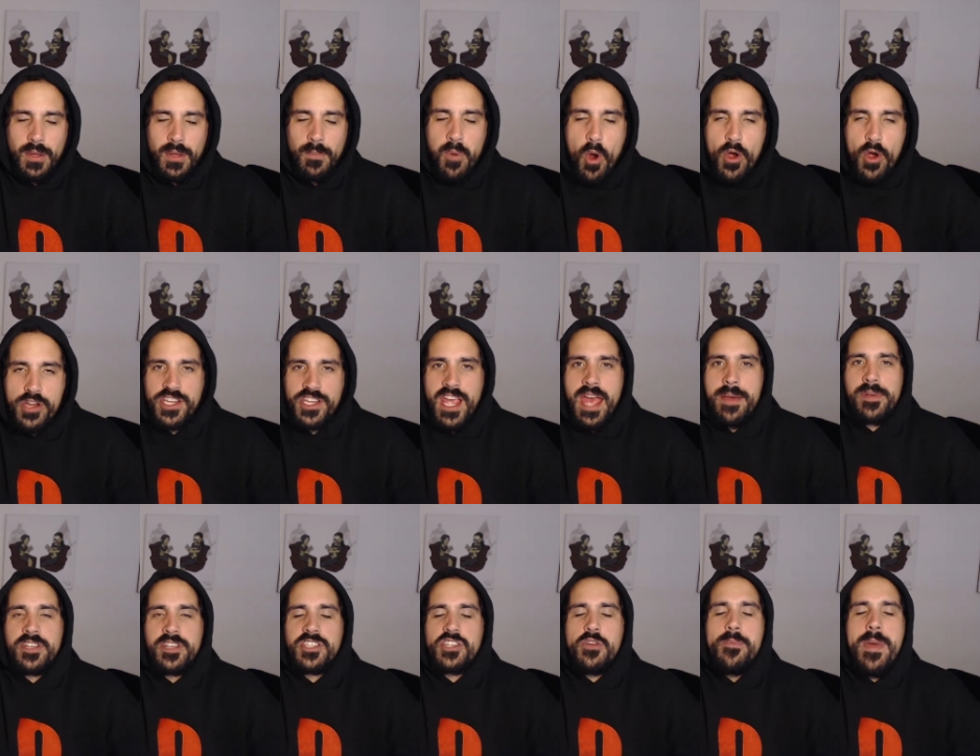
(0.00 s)
Boas
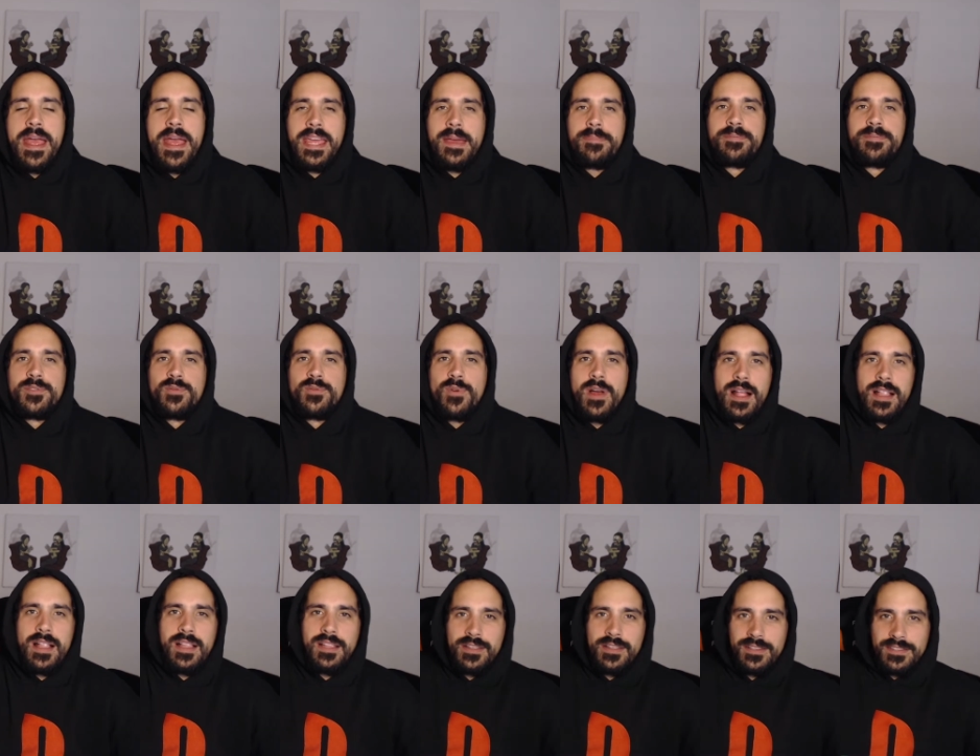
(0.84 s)
gamers, como é que é
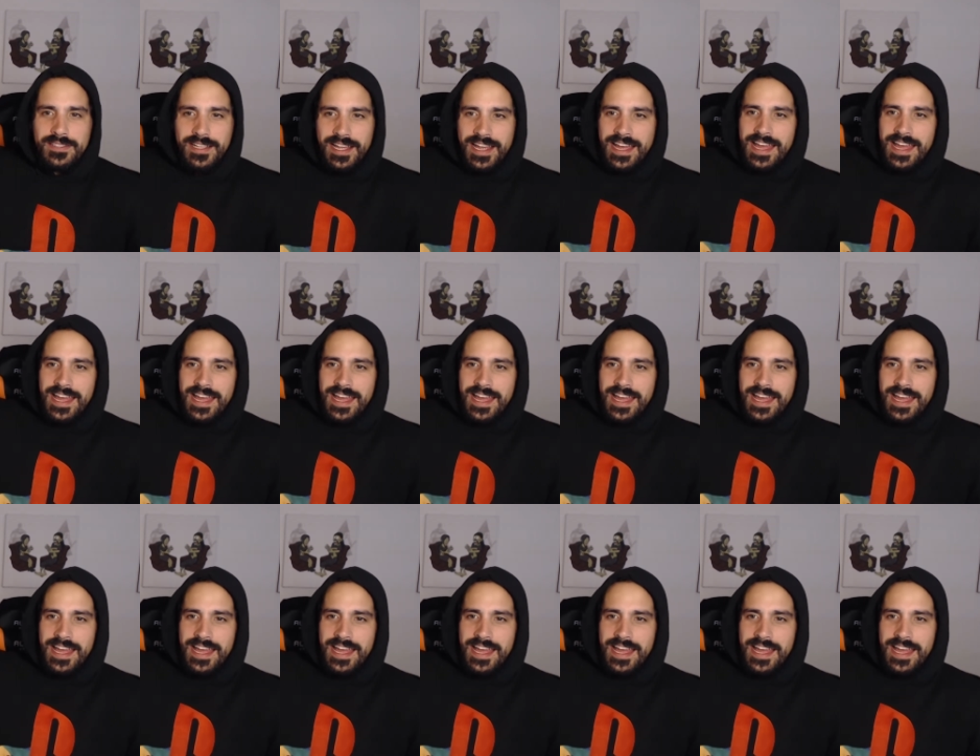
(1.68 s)
pessoal?